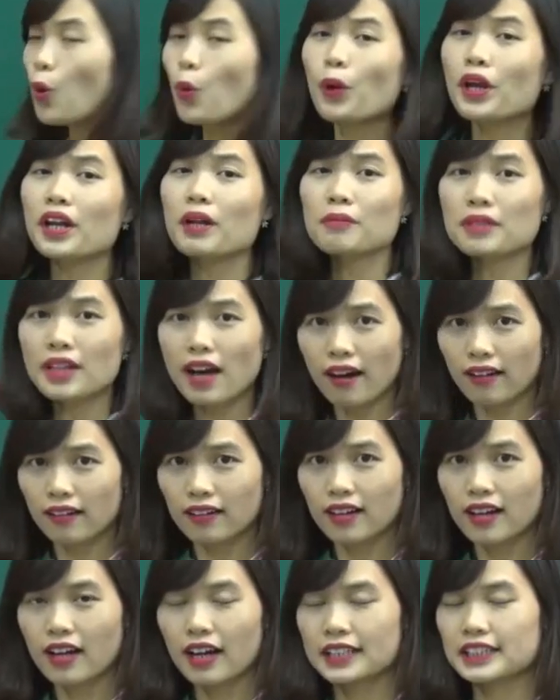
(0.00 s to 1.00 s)
nguyên âm
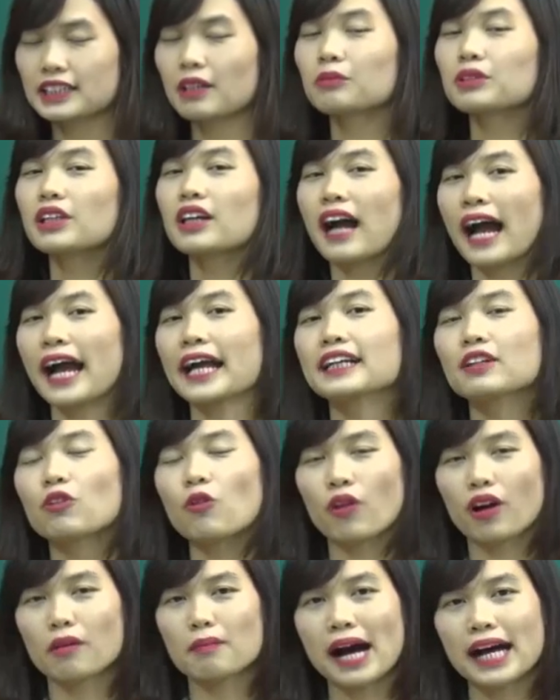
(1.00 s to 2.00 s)
đơn. Trong tiếng Anh
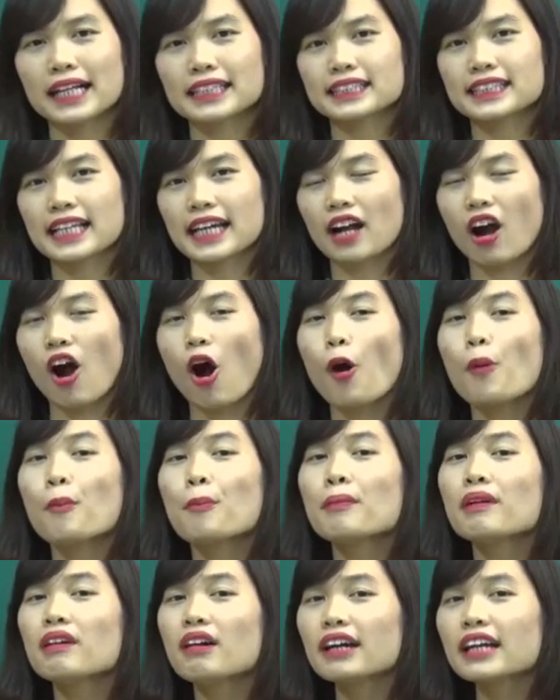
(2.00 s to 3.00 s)
của các bạn sẽ có
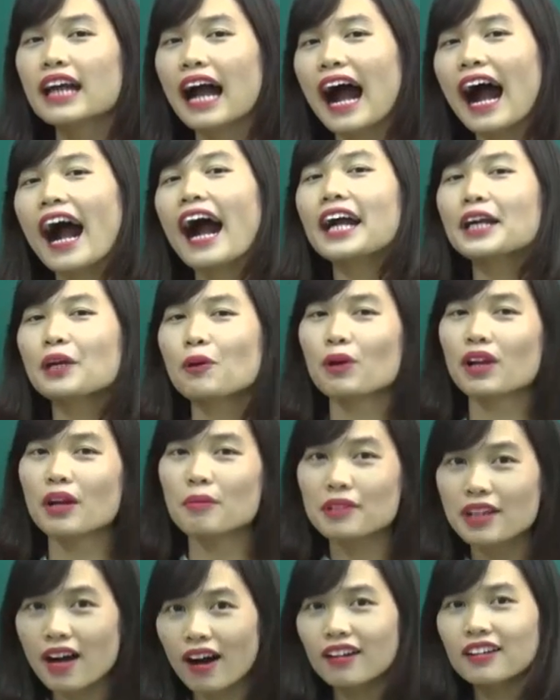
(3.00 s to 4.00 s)
mười hai nguyên
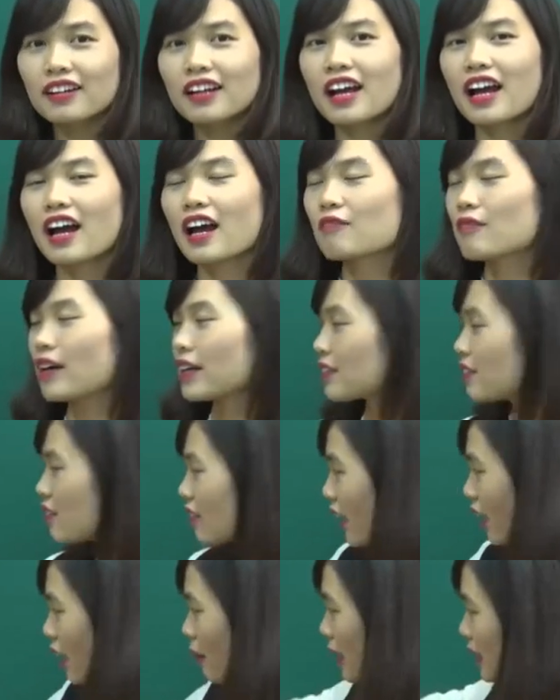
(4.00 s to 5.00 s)
âm đơn, và
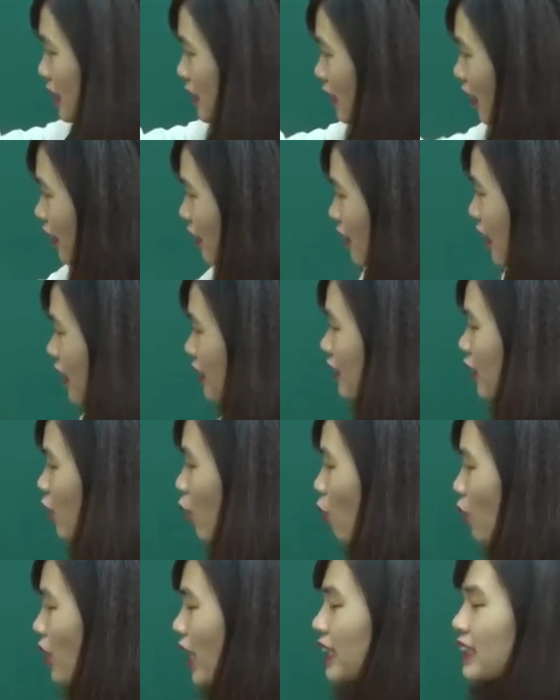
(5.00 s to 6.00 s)
như là các bạn nhìn thấy đây thì
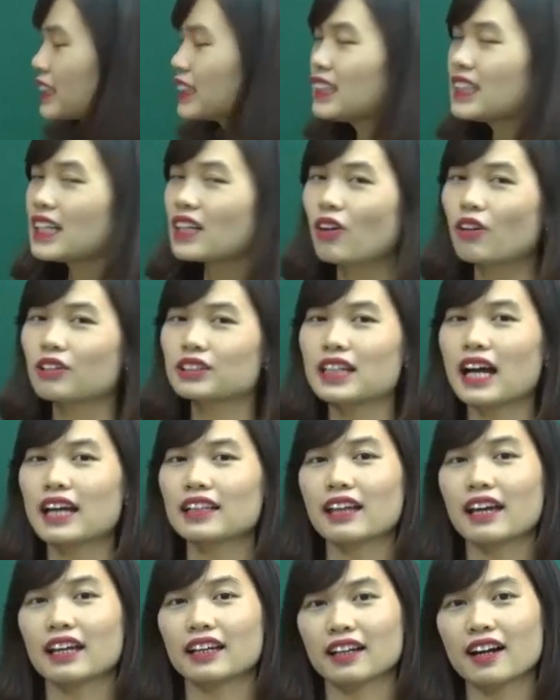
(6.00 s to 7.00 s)
cô đã chia nó
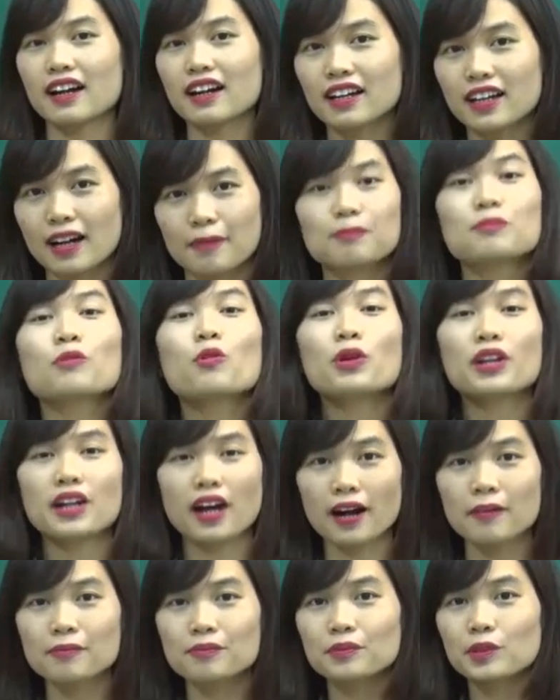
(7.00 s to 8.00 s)
ra thành các cặp nguyên
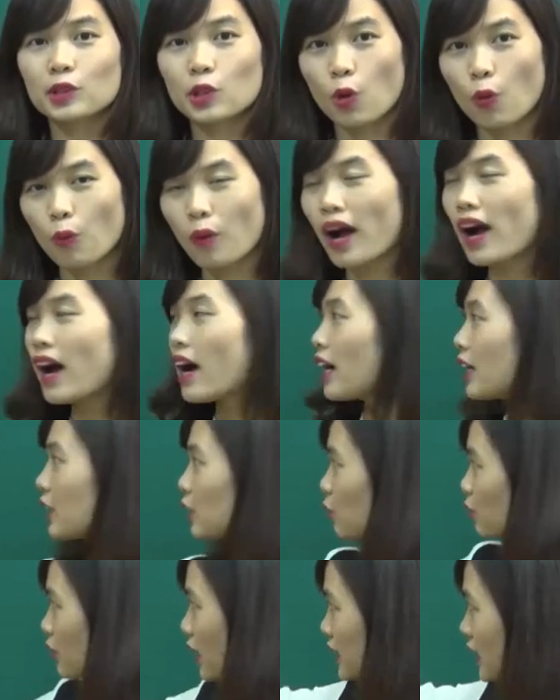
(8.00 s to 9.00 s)
âm, đúng không ạ?
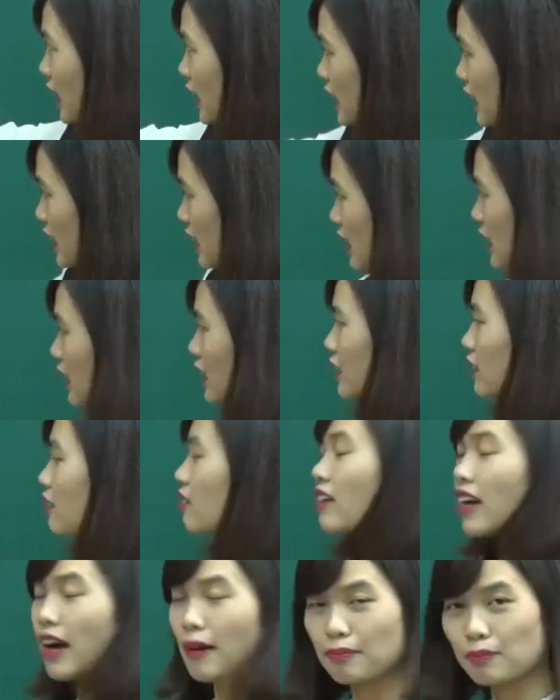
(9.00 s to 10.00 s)
Chúng ta sẽ đi
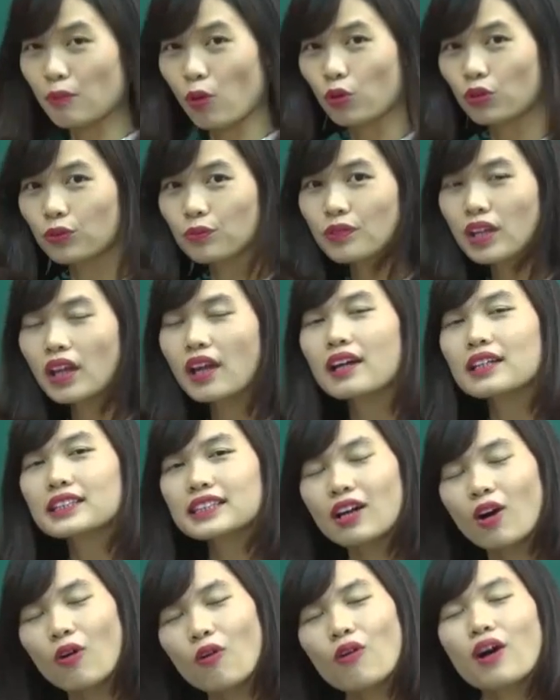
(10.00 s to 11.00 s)
từng cặp một.
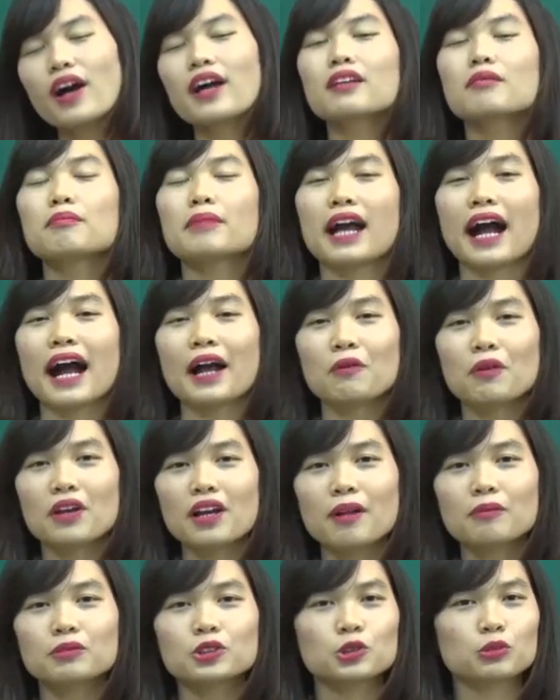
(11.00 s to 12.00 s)
Sau hết mười hai
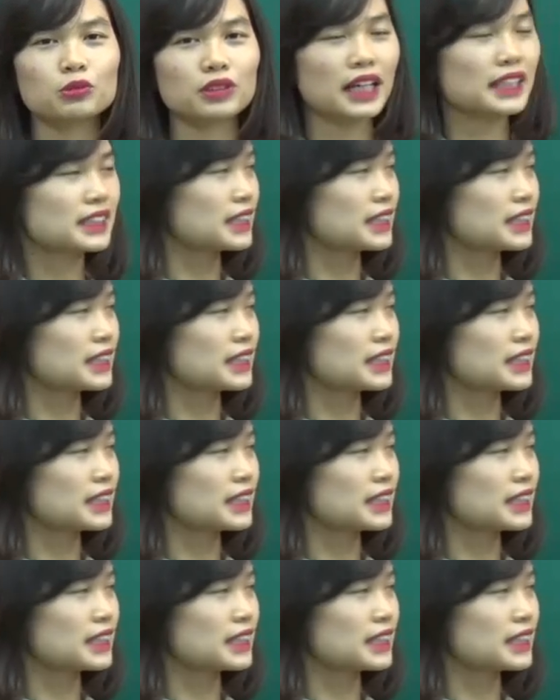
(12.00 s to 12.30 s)
nguyên âm chúng